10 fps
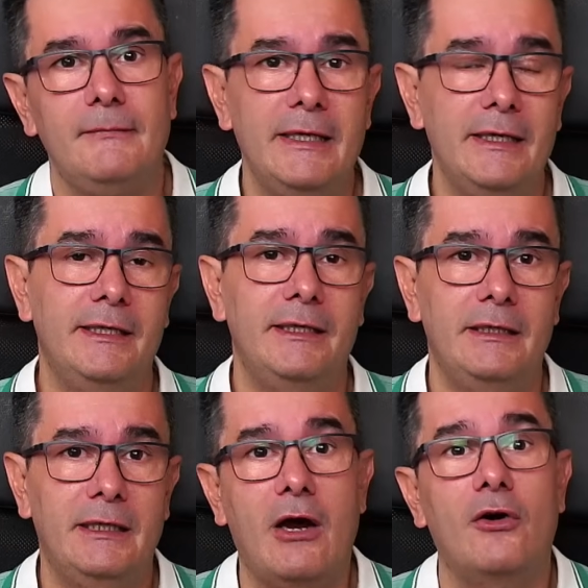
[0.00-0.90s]

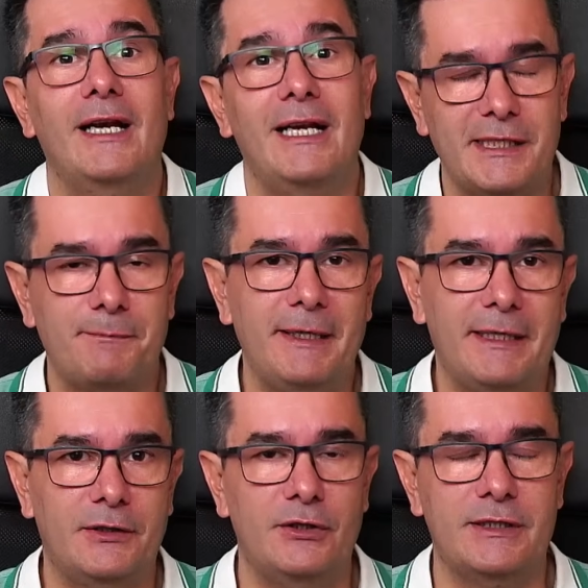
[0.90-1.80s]
eh, ahora las
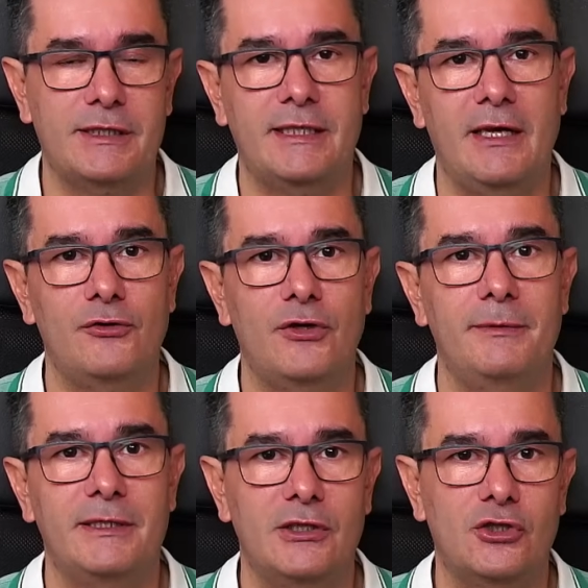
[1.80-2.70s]
explicaciones que está dando
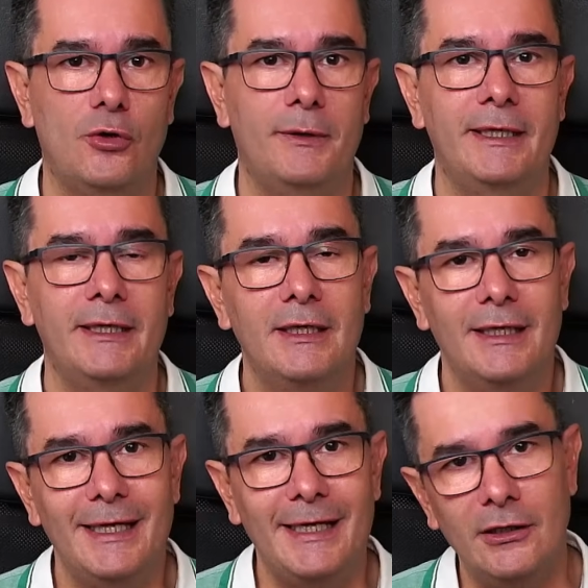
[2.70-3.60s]
Alvise sobre
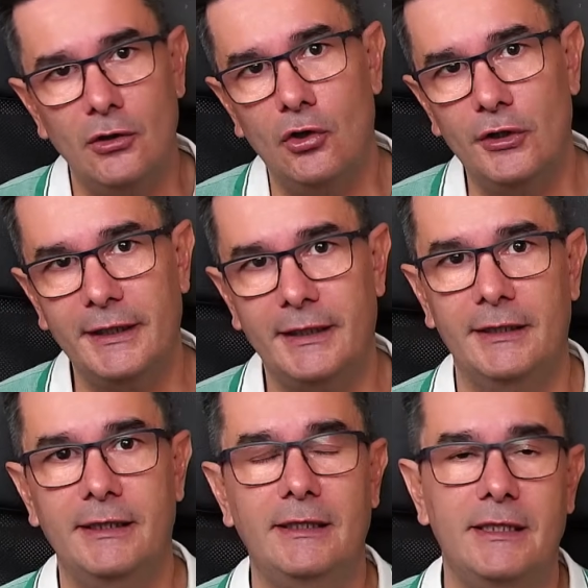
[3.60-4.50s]
el
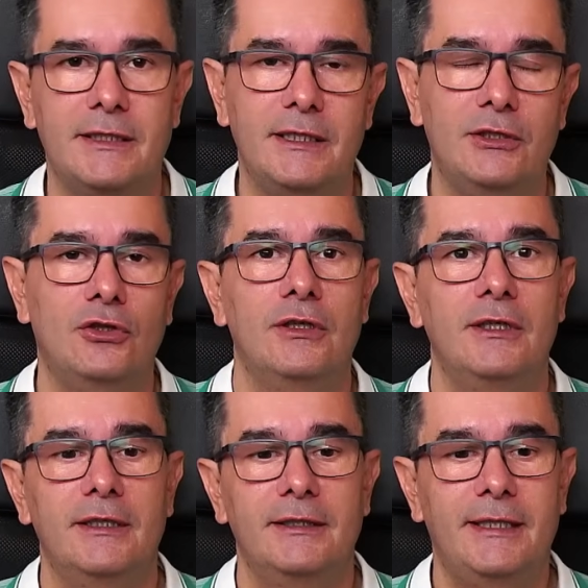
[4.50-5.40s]
origen y el destino
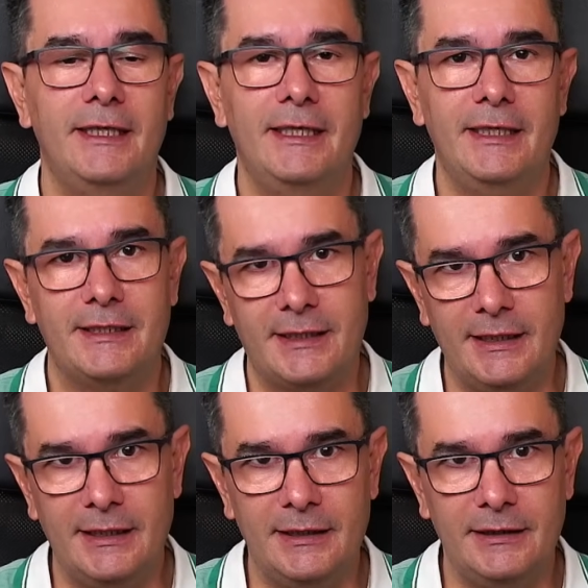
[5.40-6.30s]
de
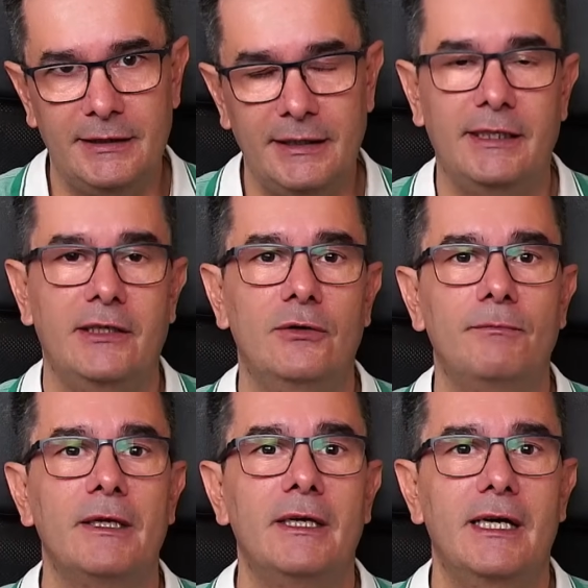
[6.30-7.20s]
ese dinero.
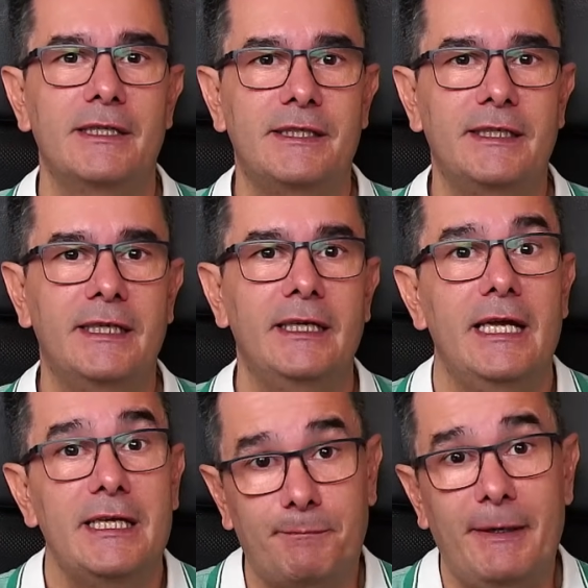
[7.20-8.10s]
Así que
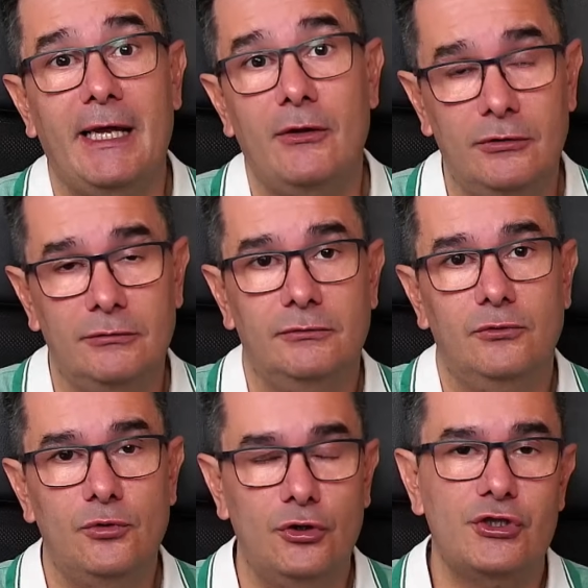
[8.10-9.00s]
he esperado
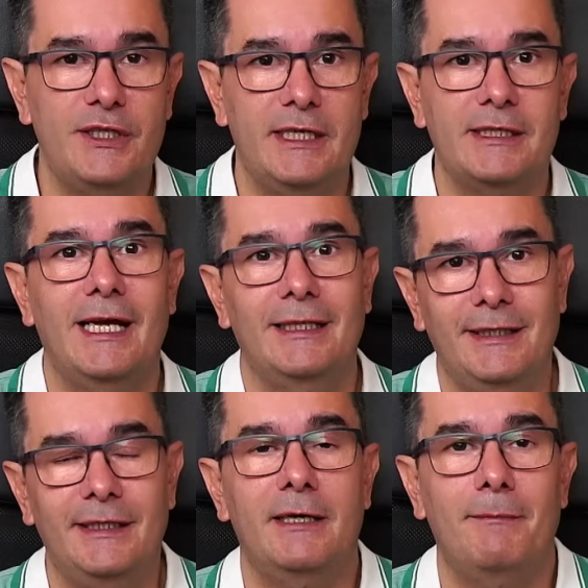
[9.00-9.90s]
unos días a
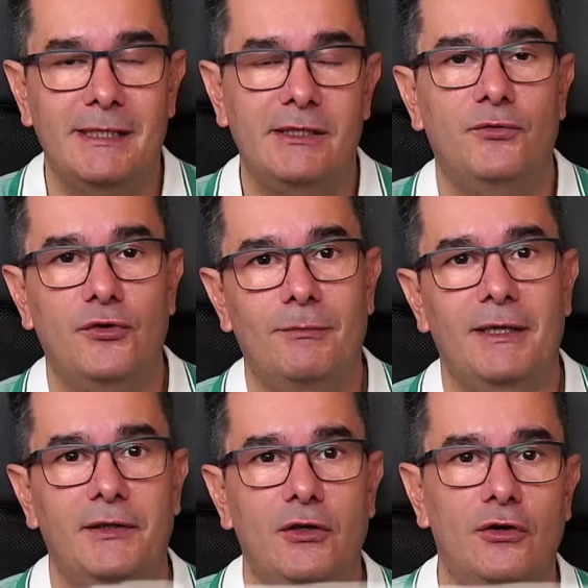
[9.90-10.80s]
tener más
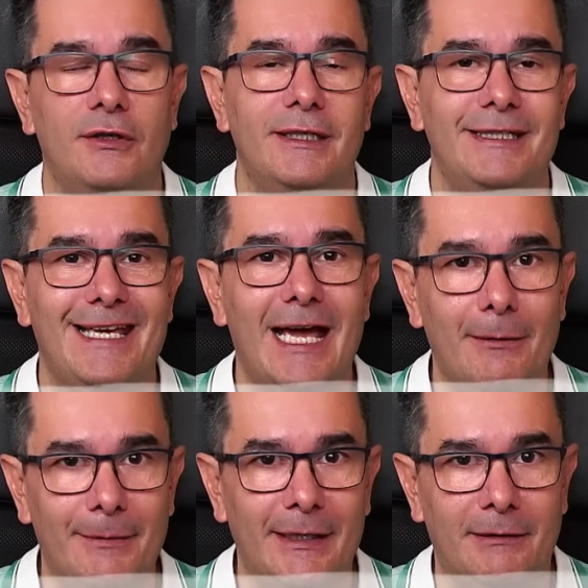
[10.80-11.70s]
información y
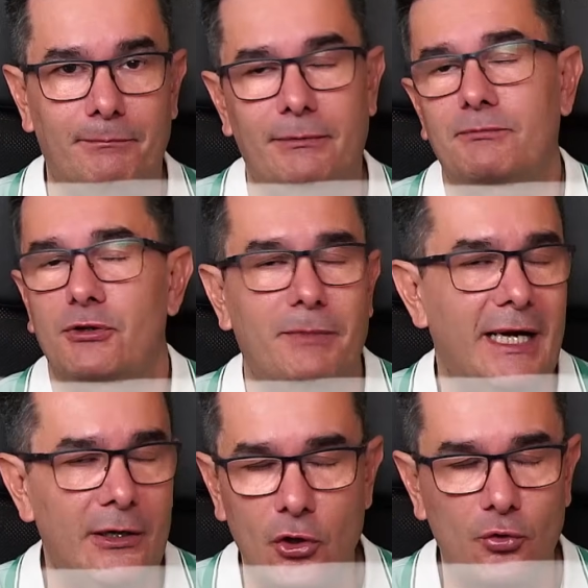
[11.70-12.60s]
a ver, pues,
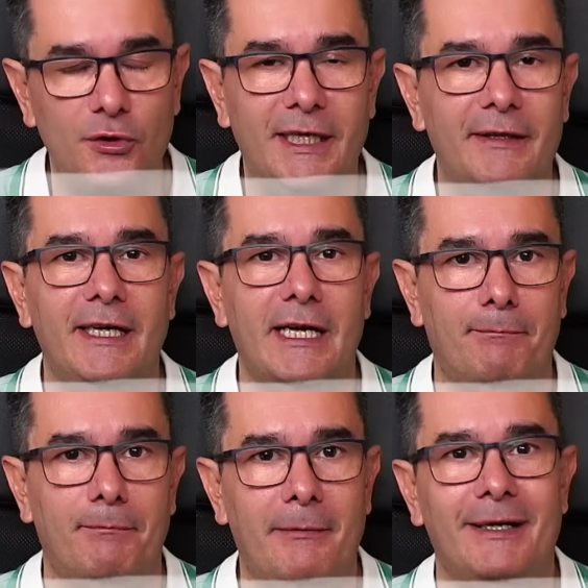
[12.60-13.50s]
para no cuñadear,
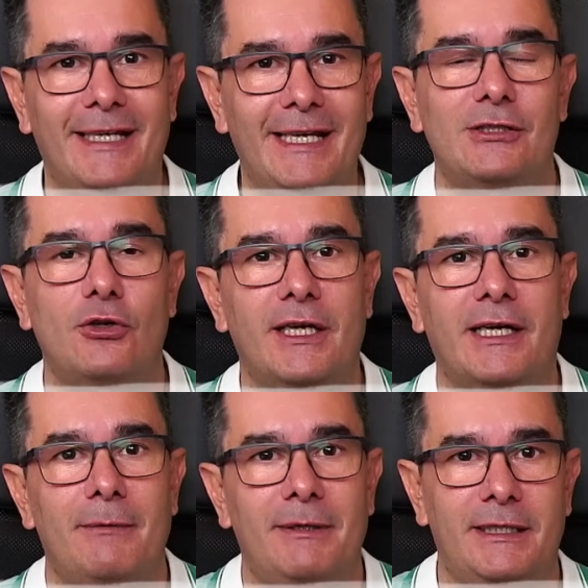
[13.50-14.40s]
a ver qué es lo que
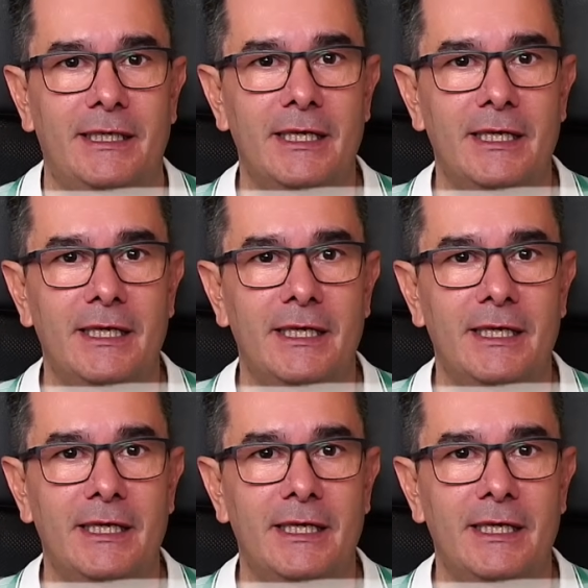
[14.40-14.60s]
realmente